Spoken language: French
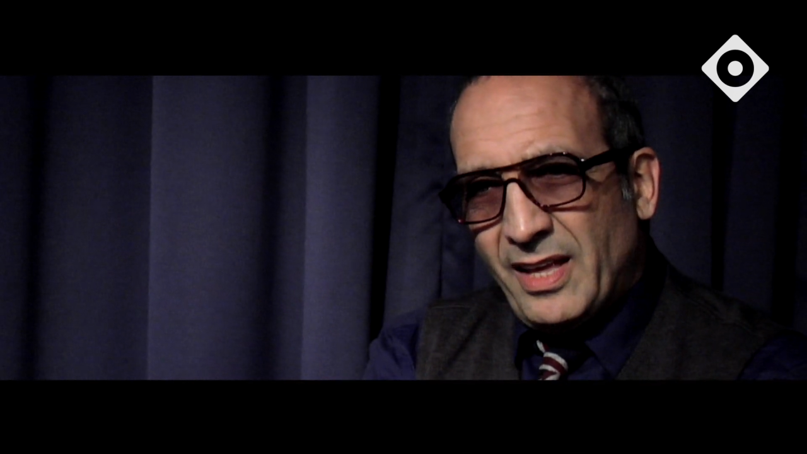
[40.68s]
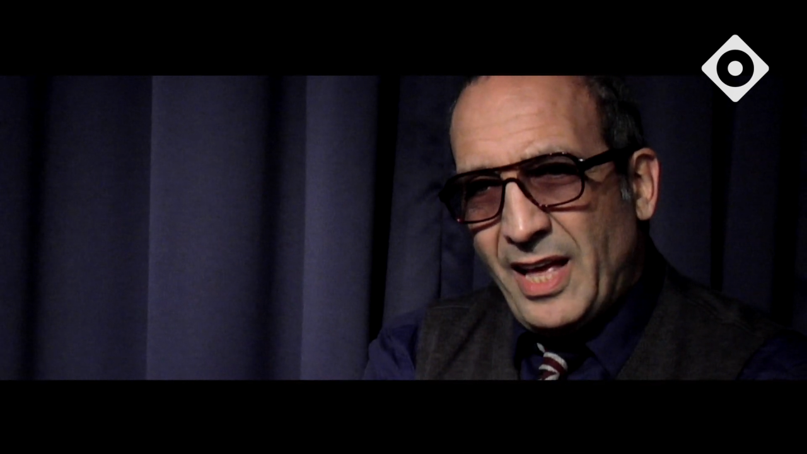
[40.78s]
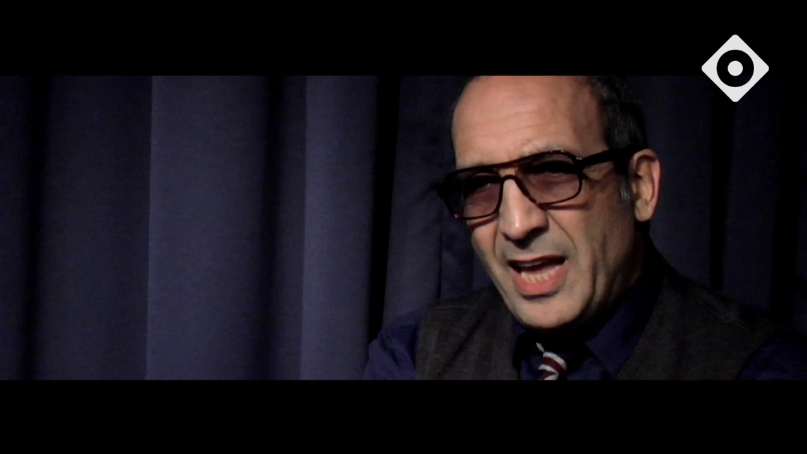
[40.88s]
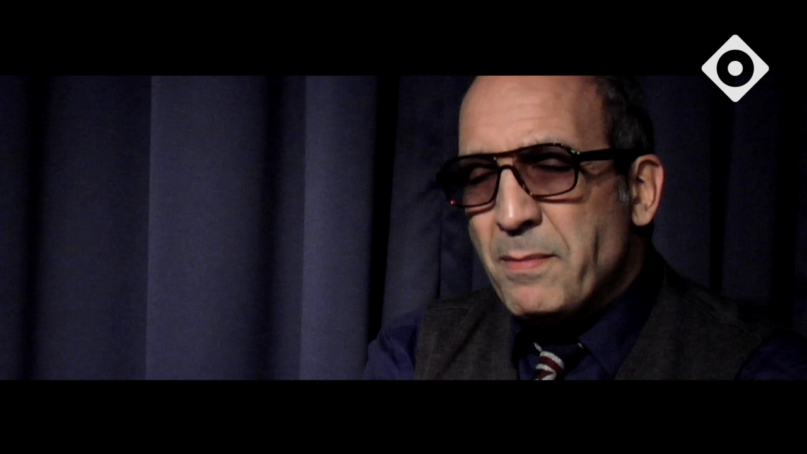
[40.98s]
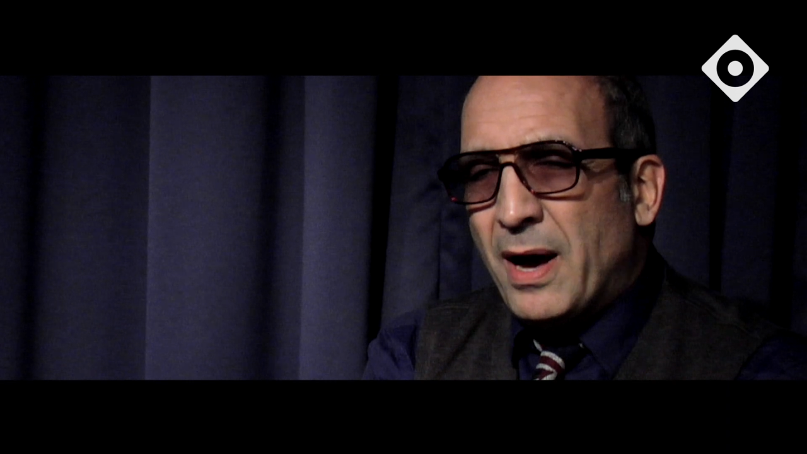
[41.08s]

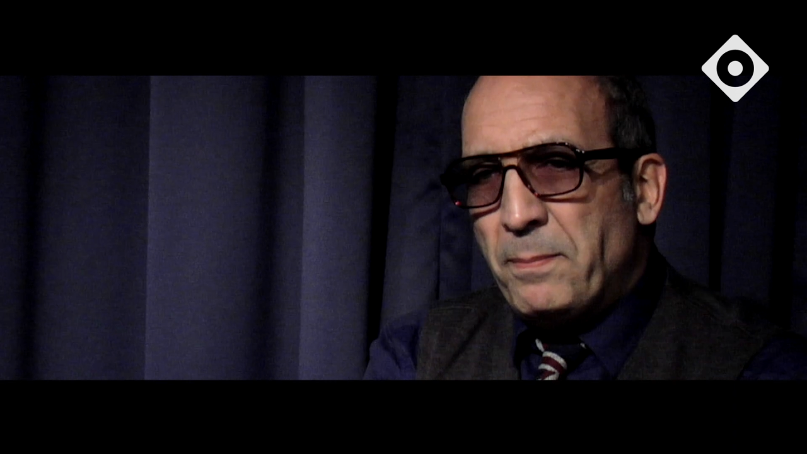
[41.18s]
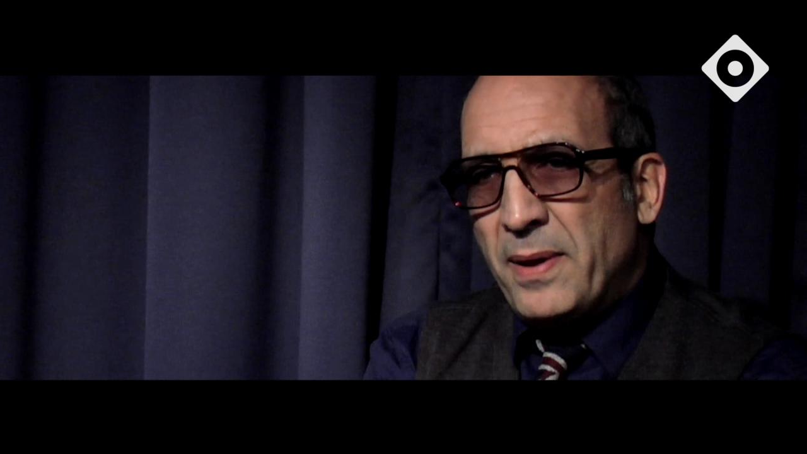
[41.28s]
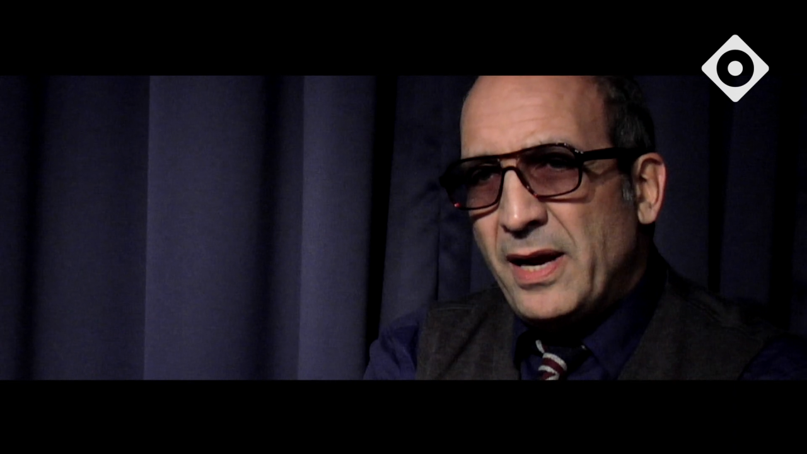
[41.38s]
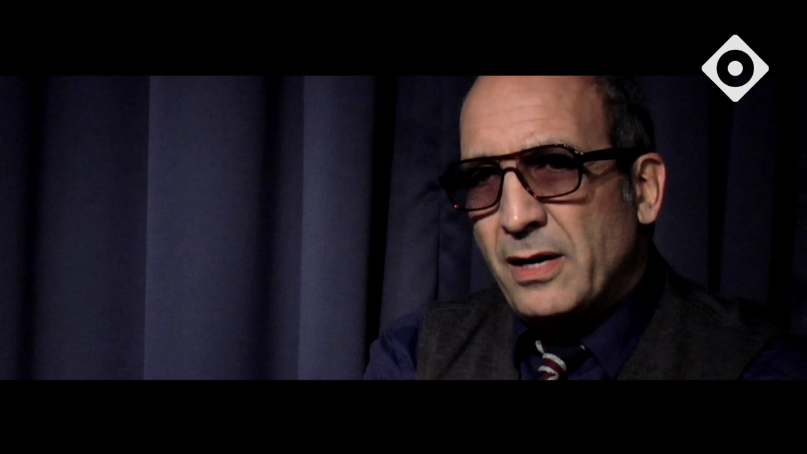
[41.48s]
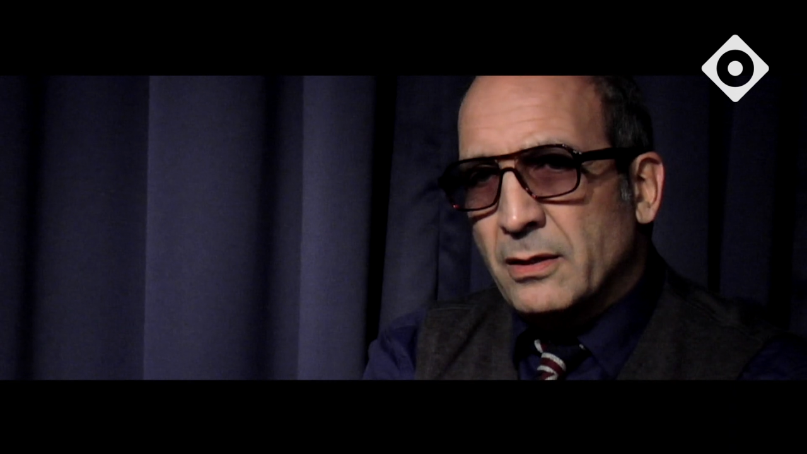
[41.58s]
Et il me
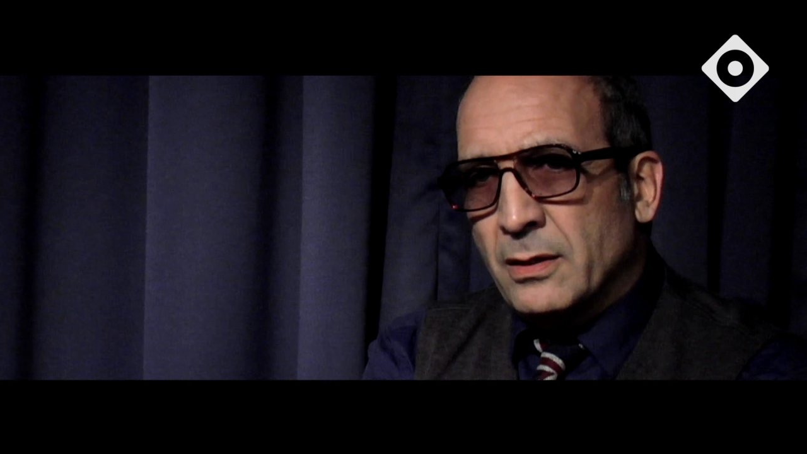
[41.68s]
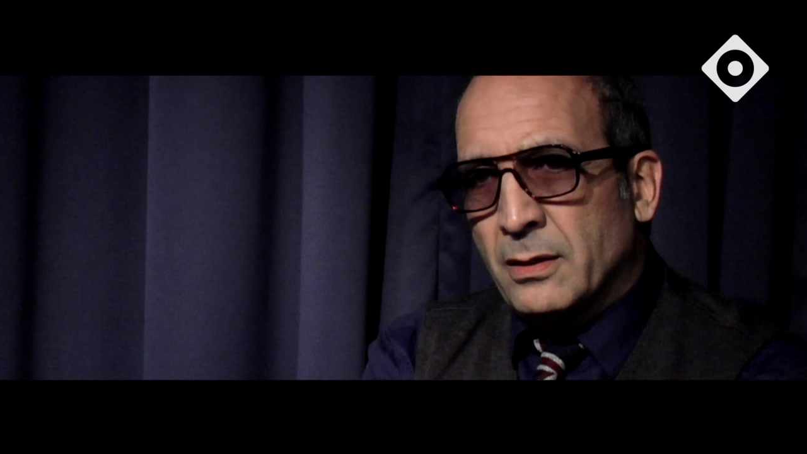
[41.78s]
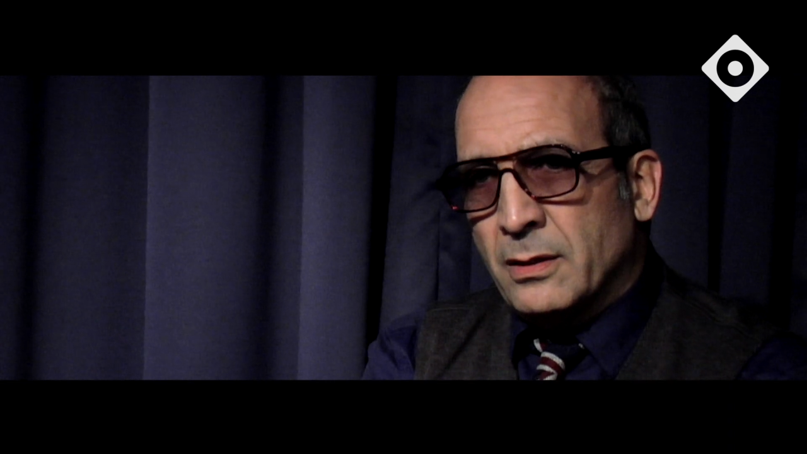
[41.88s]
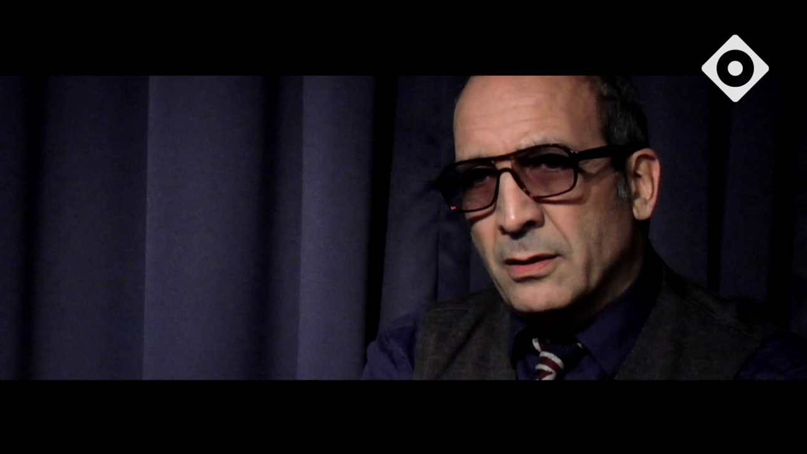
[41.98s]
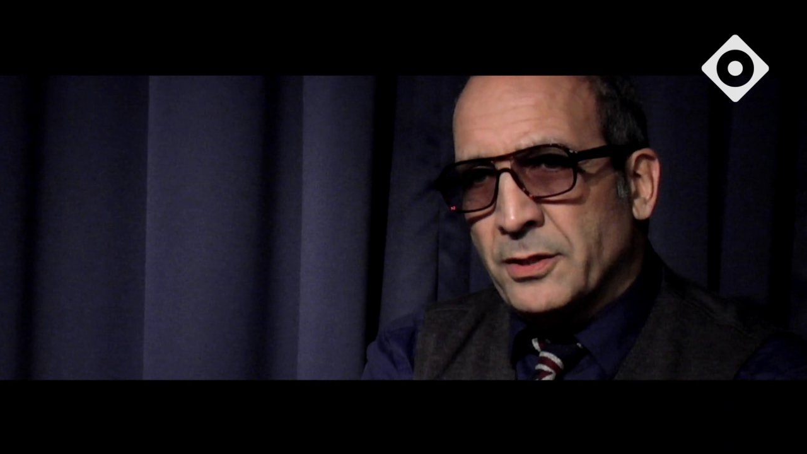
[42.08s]
rappelle, euh,